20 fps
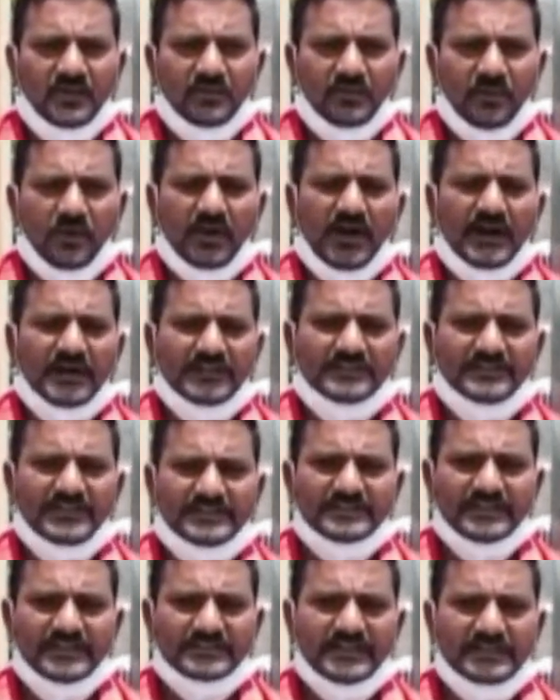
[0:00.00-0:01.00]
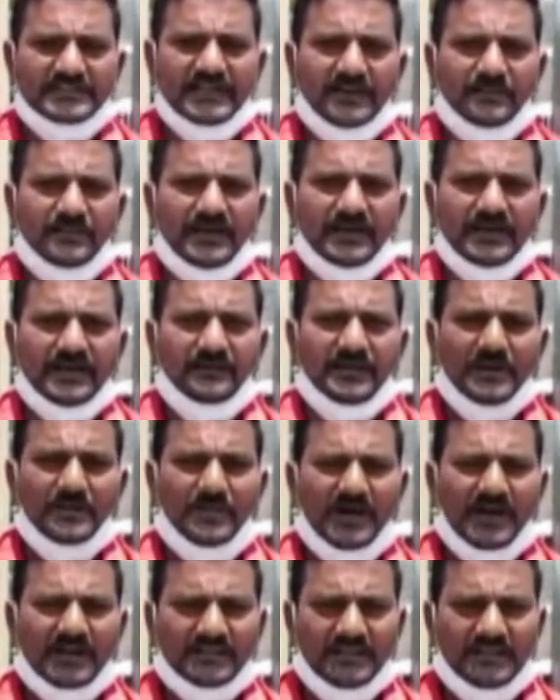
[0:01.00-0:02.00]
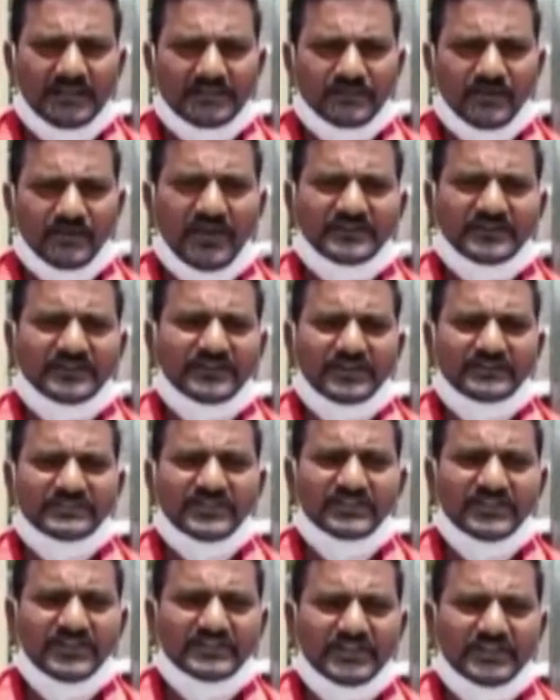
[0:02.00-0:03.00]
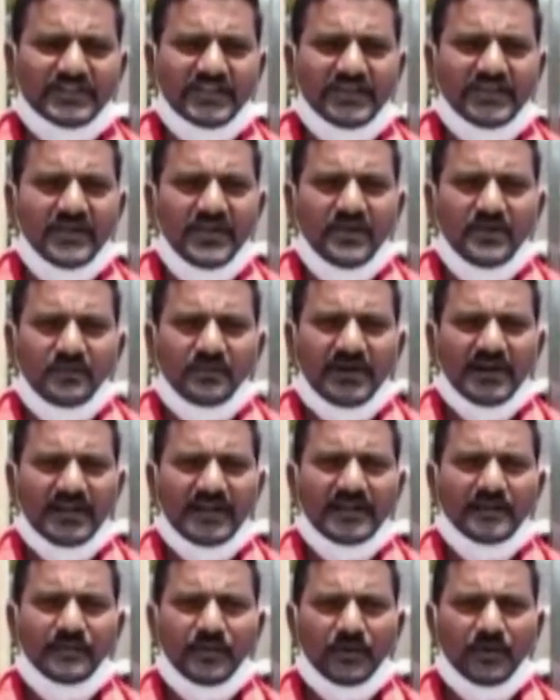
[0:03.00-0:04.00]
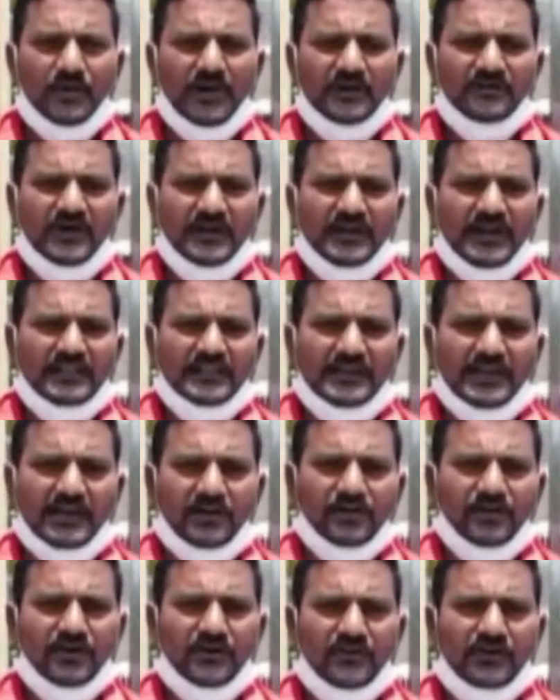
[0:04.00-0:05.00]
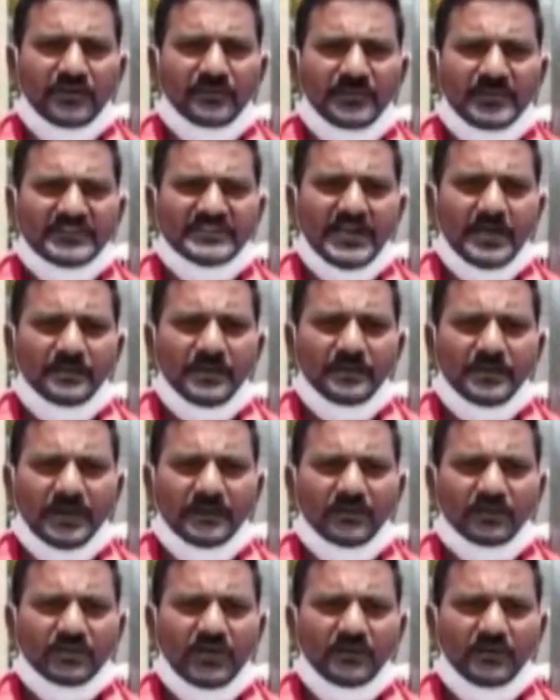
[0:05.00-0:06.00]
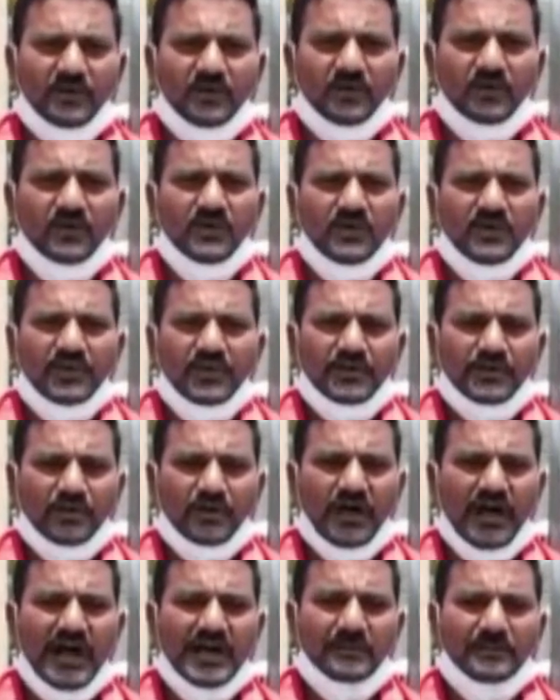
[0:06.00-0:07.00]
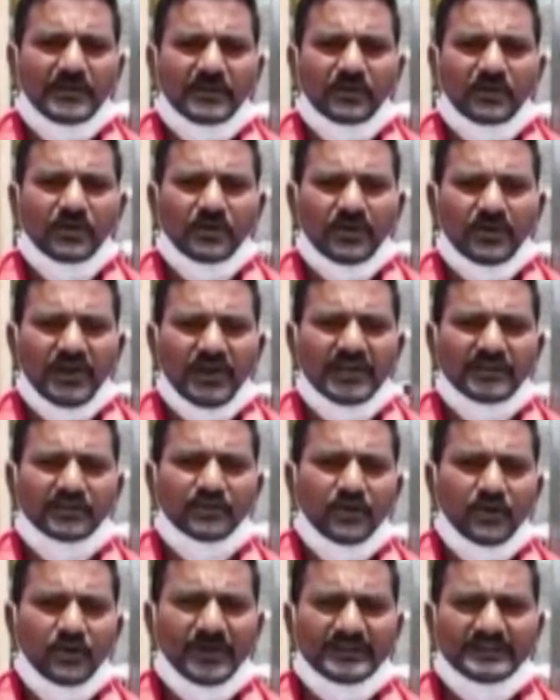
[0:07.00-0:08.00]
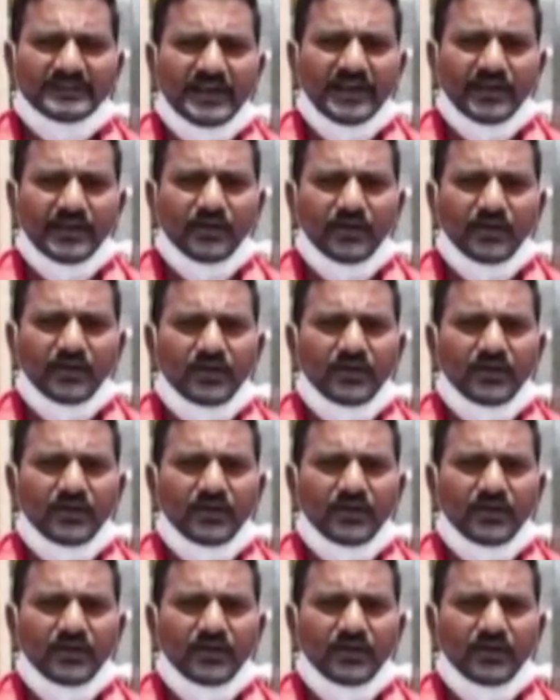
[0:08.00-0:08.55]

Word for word: పోరాటం చేసిన సందర్భంగా మన భారత స్వాతంత్రం సిద్ధించింది మరి ఇప్పుడు ఉన్నటువంటి అధికారం ఉన్నటువంటి బీజేపీ ప్రభుత్వము ఇటు కార్మికులు రైతులు ప్రజలను